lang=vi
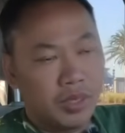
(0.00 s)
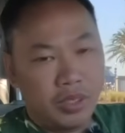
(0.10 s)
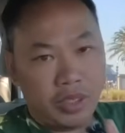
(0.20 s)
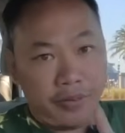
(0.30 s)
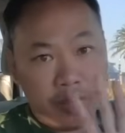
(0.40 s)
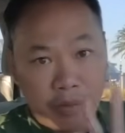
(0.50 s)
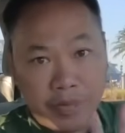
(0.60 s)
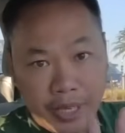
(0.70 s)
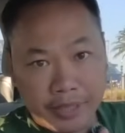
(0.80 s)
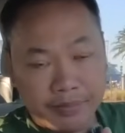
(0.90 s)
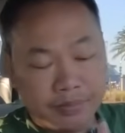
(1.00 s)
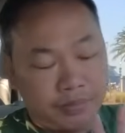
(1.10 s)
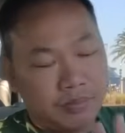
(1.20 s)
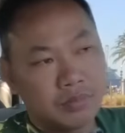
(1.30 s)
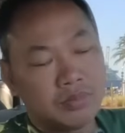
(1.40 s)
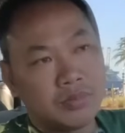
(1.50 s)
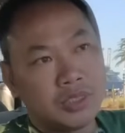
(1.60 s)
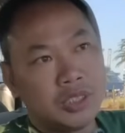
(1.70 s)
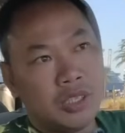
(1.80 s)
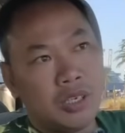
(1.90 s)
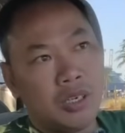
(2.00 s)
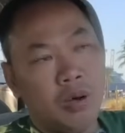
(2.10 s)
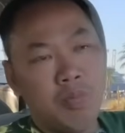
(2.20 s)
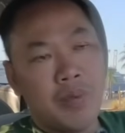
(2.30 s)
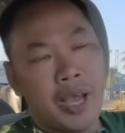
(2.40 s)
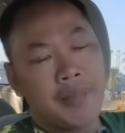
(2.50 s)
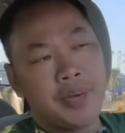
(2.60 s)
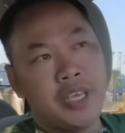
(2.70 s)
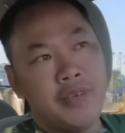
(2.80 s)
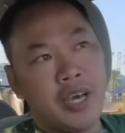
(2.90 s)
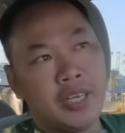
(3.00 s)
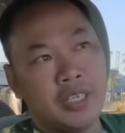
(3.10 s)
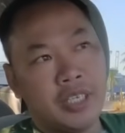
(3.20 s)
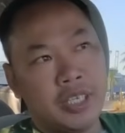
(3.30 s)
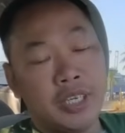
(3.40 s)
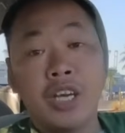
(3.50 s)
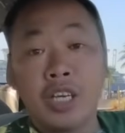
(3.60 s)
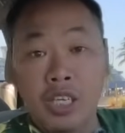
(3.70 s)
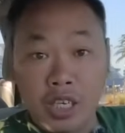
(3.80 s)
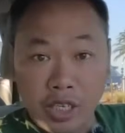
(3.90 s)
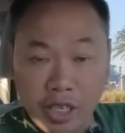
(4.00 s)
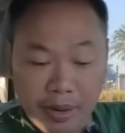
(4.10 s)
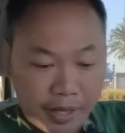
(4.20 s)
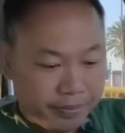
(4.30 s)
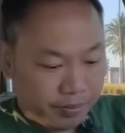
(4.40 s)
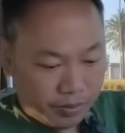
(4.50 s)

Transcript: chị phi nhung nha lúc mà em đi với anh ờ, nhật cường đó các bạn